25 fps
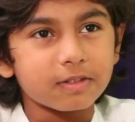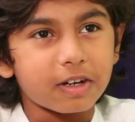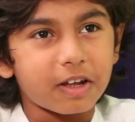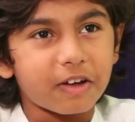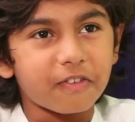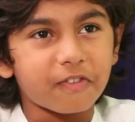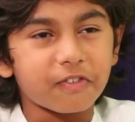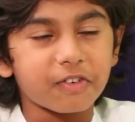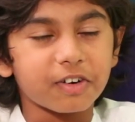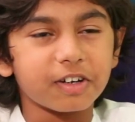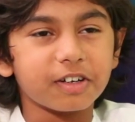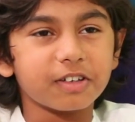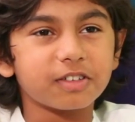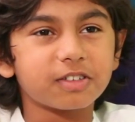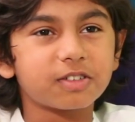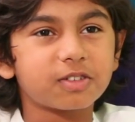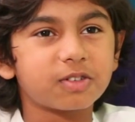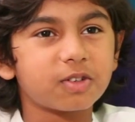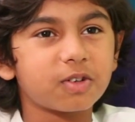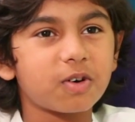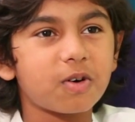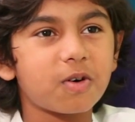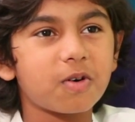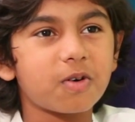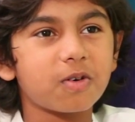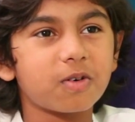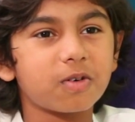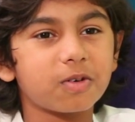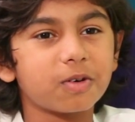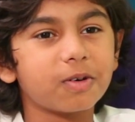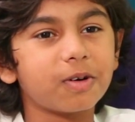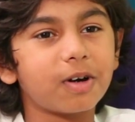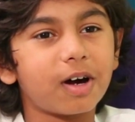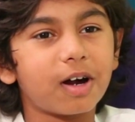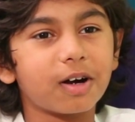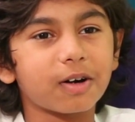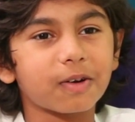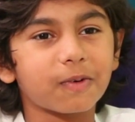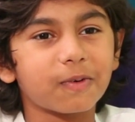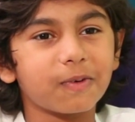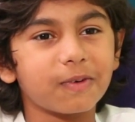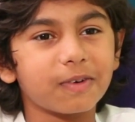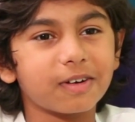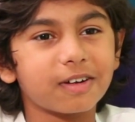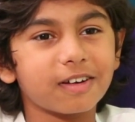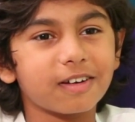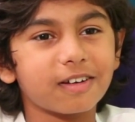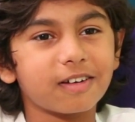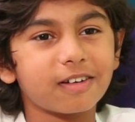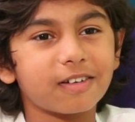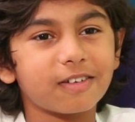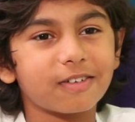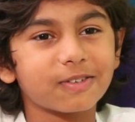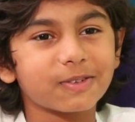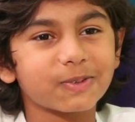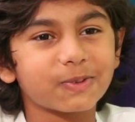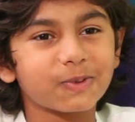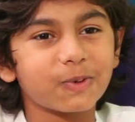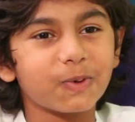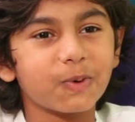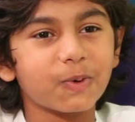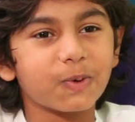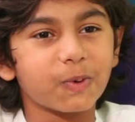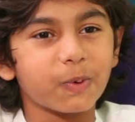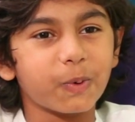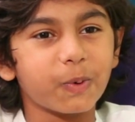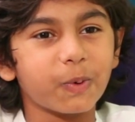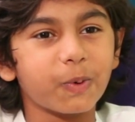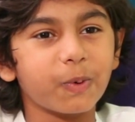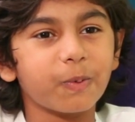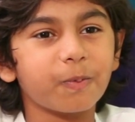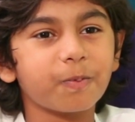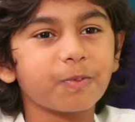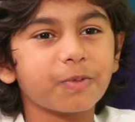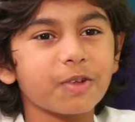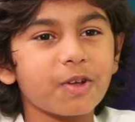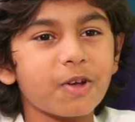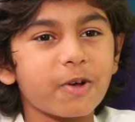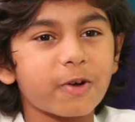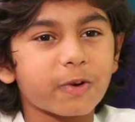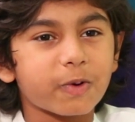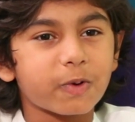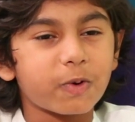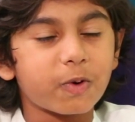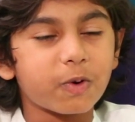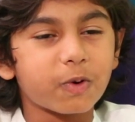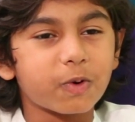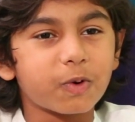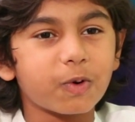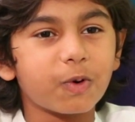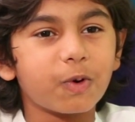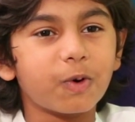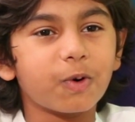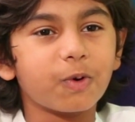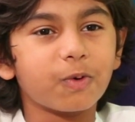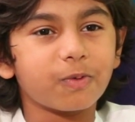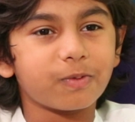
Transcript: నా ఫ్రెండ్స్తో ఆడుకుంటా క్రికెట్ ఆడతావా ఖోఖో